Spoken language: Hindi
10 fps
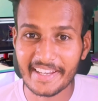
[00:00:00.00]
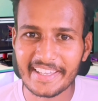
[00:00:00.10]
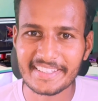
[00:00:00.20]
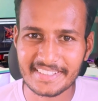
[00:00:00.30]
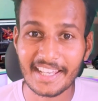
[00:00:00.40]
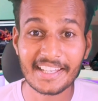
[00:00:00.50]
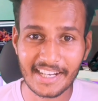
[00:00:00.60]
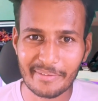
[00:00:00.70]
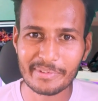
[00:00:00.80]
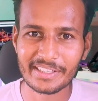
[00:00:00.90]
नहीं साले
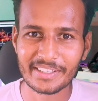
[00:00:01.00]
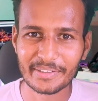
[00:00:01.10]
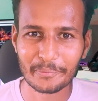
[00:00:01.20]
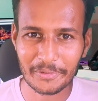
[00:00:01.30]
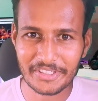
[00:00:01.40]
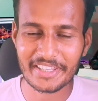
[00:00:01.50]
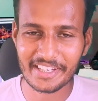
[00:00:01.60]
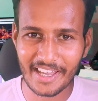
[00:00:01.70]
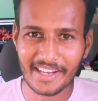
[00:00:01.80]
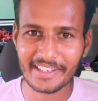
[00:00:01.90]
हरामी वो
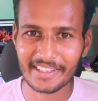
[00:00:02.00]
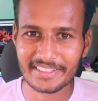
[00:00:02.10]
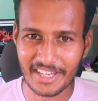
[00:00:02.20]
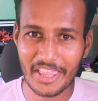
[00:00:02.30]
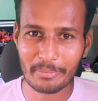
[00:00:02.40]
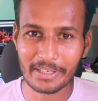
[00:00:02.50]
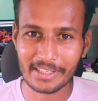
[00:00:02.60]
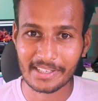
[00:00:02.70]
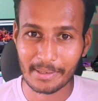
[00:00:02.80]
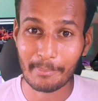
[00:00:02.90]
चंद्रयान है चांद पर
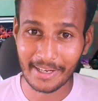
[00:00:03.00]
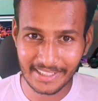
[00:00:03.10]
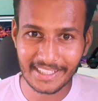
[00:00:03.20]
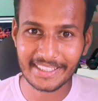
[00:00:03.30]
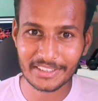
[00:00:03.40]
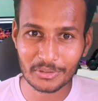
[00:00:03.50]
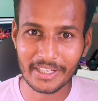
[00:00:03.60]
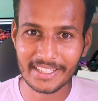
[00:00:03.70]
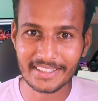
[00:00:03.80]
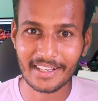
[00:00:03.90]
पानी लेके जो
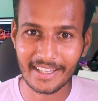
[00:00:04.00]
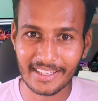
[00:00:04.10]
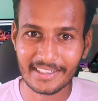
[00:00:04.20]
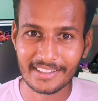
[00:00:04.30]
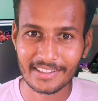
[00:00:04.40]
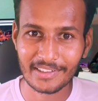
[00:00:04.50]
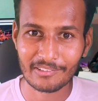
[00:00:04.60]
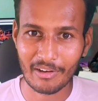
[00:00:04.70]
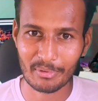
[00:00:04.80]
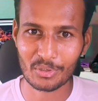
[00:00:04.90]
गया था है
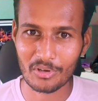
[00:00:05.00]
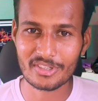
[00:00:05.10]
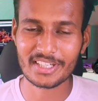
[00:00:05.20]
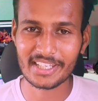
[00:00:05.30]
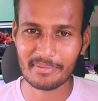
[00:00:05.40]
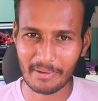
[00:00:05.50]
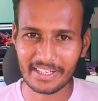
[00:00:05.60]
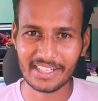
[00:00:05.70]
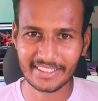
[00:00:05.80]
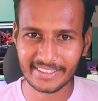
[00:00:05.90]
वहाँ पर खोज नहीं
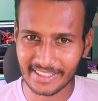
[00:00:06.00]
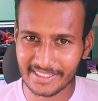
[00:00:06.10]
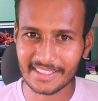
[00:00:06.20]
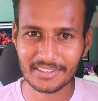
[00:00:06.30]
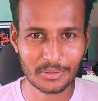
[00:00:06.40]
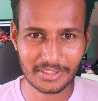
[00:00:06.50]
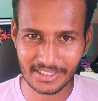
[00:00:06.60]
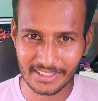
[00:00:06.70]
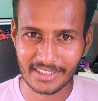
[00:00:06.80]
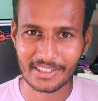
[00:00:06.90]
पानी लेके गया था
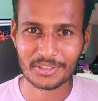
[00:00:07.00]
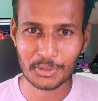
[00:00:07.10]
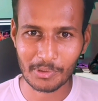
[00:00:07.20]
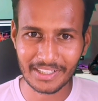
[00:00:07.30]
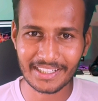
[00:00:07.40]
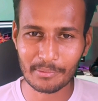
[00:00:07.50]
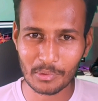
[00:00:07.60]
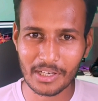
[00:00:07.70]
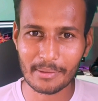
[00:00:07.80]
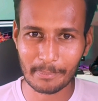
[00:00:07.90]
क्योंकि जो वर्ल्ड कप
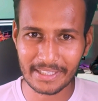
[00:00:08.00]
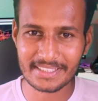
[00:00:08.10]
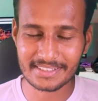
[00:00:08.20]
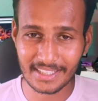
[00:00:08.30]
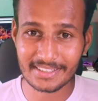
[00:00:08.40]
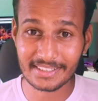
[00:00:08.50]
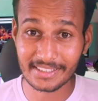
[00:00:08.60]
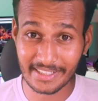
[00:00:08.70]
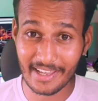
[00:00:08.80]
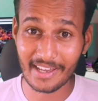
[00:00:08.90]
होगा पाकिस्तान से
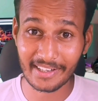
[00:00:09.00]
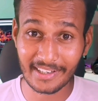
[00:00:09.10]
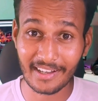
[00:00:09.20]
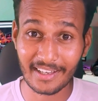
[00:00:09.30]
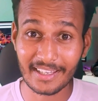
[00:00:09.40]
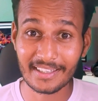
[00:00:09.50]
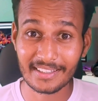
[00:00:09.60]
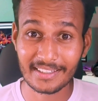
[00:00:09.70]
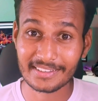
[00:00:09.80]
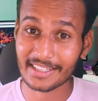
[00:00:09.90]
इंडिया हारेगा है
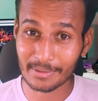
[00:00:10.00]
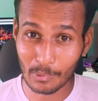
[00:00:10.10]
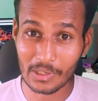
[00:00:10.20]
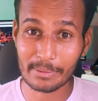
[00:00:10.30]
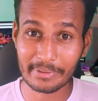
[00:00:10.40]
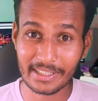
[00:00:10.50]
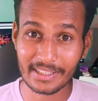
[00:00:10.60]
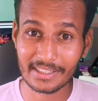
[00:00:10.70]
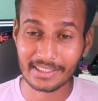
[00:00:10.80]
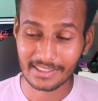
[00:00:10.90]
तेरे बोलने पे
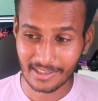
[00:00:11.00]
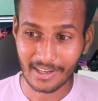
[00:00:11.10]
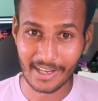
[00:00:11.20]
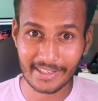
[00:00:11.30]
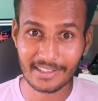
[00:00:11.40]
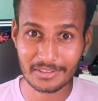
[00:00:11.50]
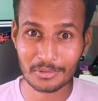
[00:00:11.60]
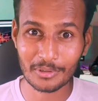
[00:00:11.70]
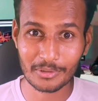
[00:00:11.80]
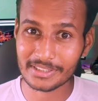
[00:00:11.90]
हारेगा
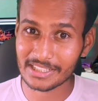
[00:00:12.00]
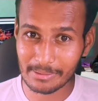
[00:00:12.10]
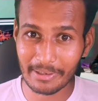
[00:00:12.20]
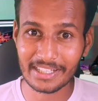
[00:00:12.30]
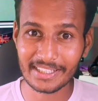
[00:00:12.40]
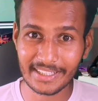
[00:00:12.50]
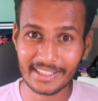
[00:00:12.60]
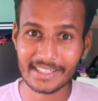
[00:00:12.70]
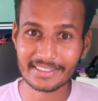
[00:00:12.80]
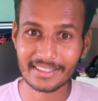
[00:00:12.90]
तो इसलिए पानी लेके
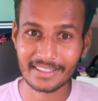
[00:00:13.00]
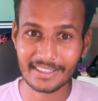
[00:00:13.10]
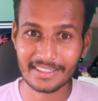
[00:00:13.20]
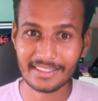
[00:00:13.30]
गया था है